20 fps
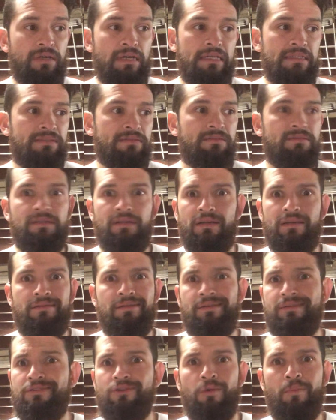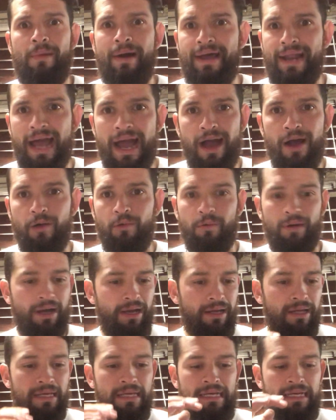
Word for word: este, tomar agua,